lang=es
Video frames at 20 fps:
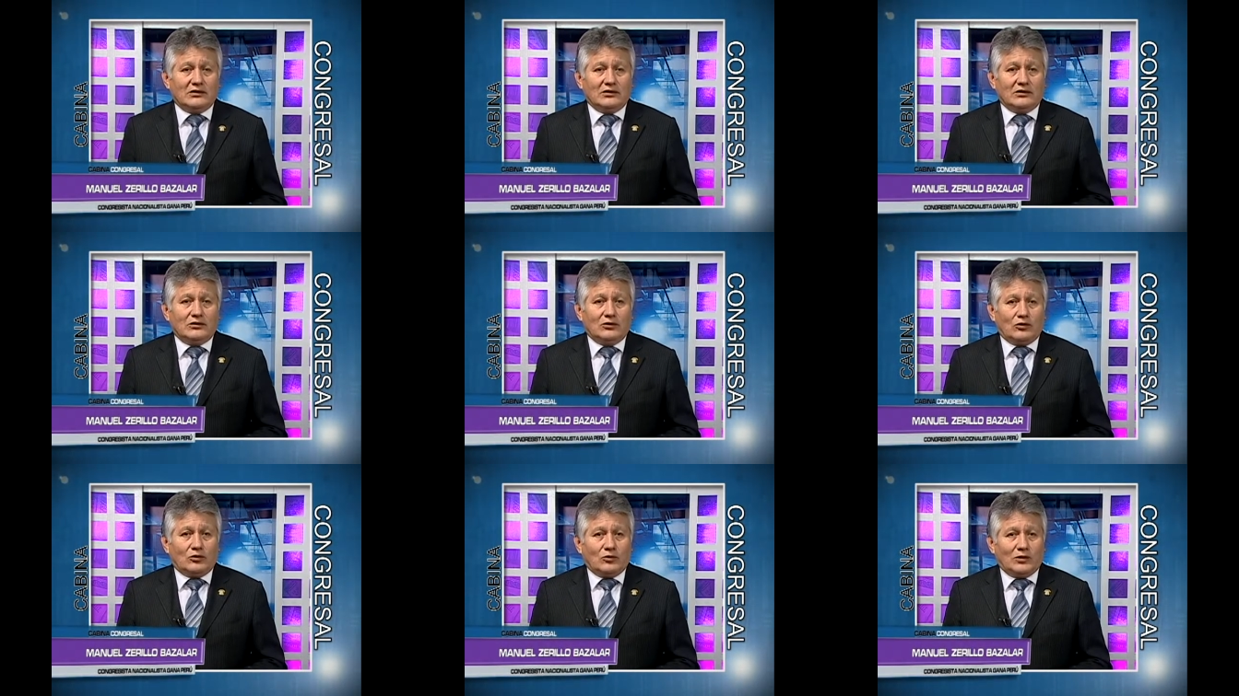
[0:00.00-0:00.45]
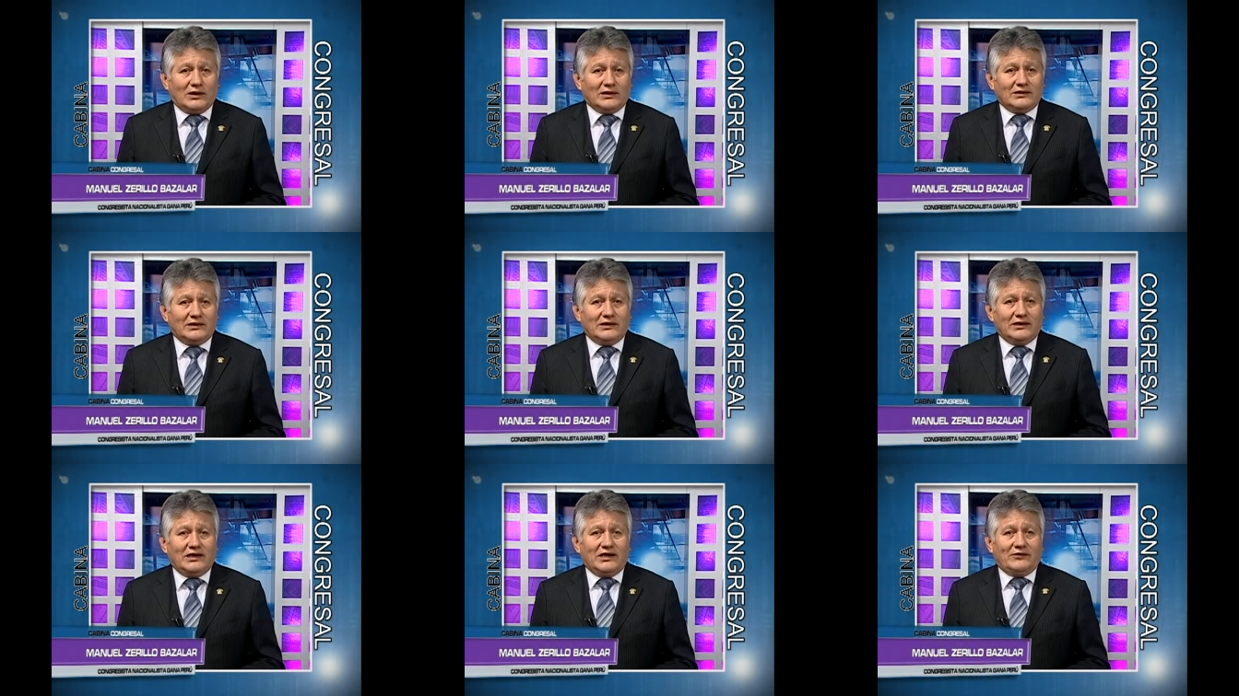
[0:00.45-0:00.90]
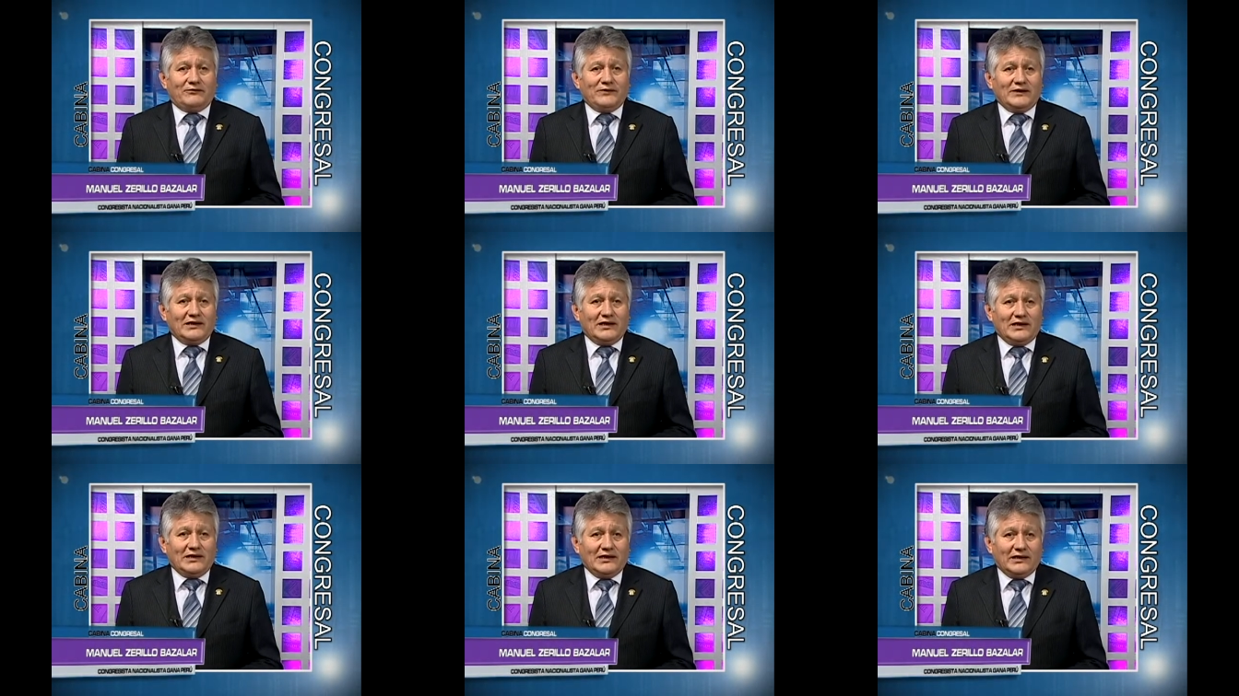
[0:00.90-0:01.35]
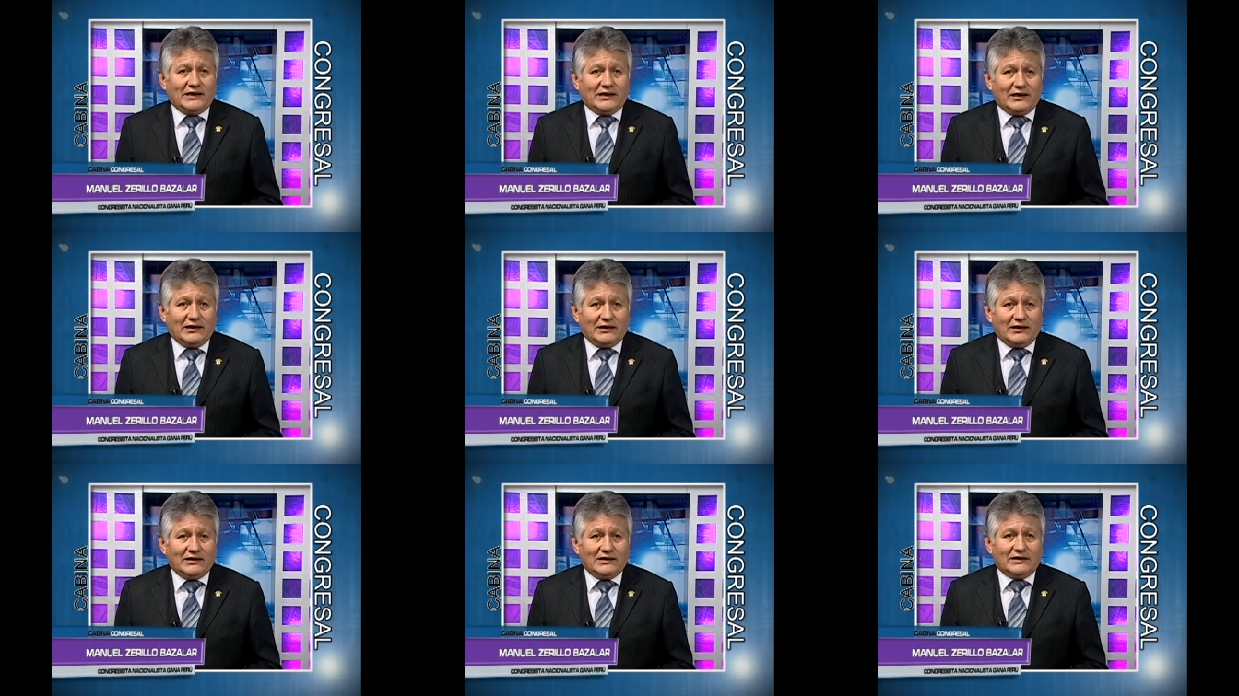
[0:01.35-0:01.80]
lo cual tiene la
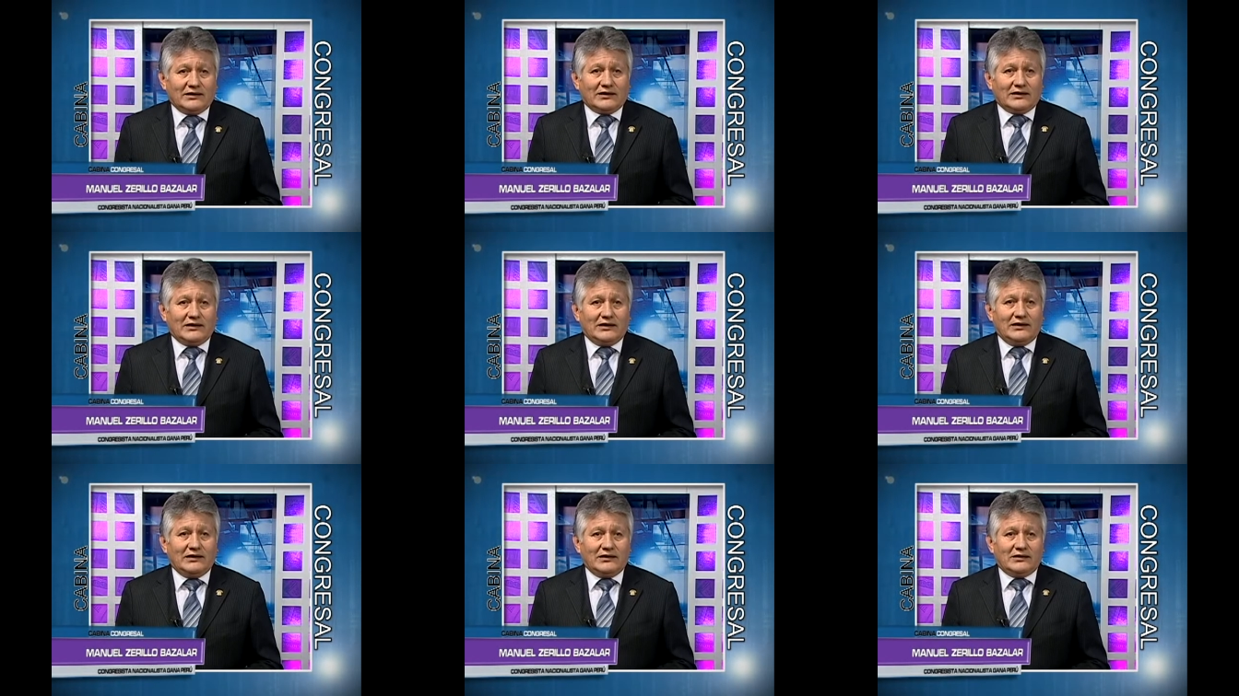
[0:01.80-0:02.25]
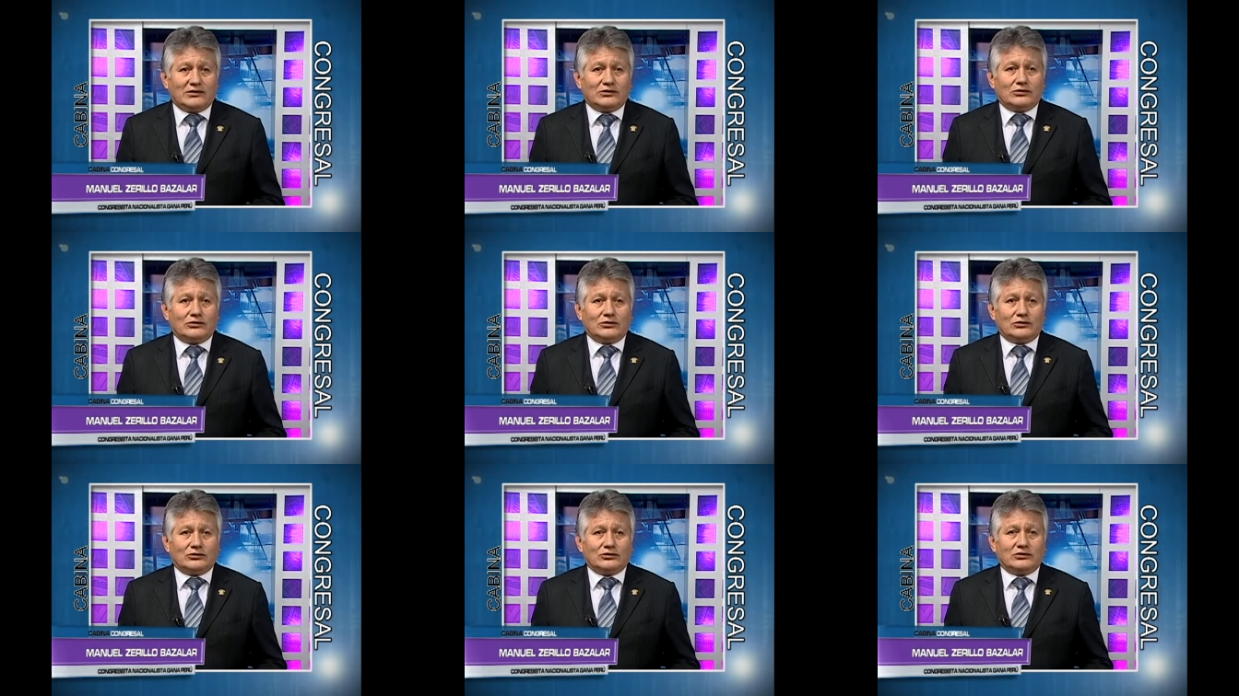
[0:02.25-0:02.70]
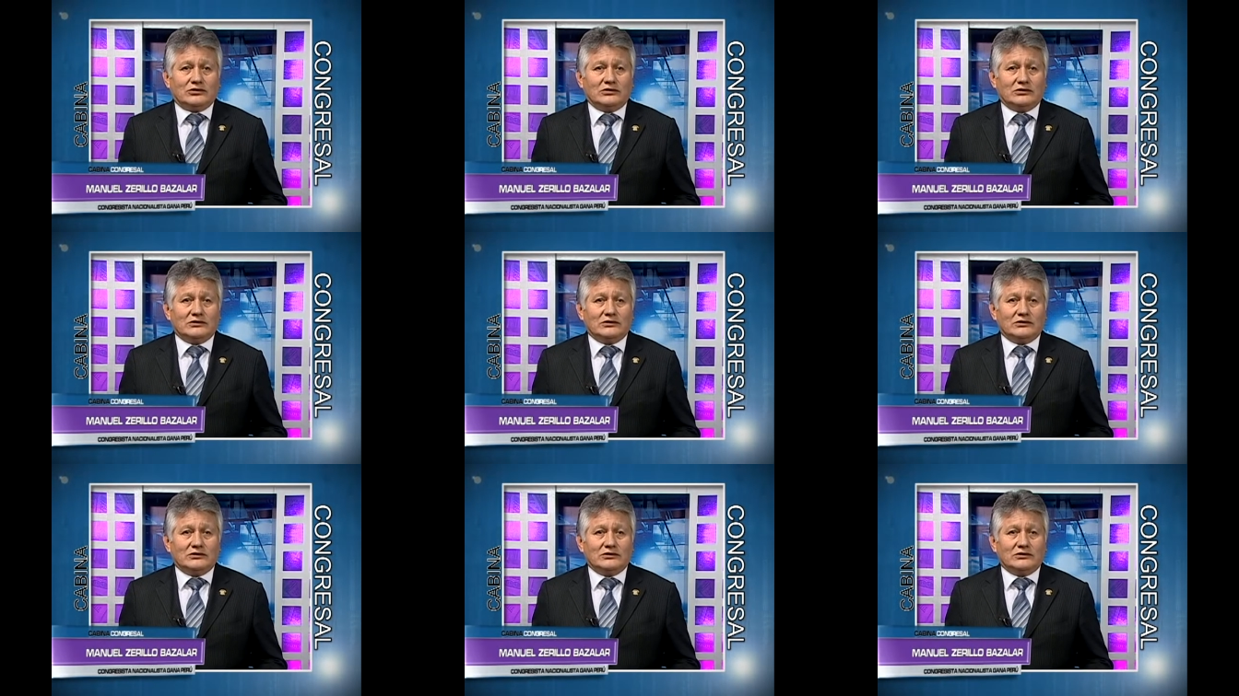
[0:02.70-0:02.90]
finalidad que estos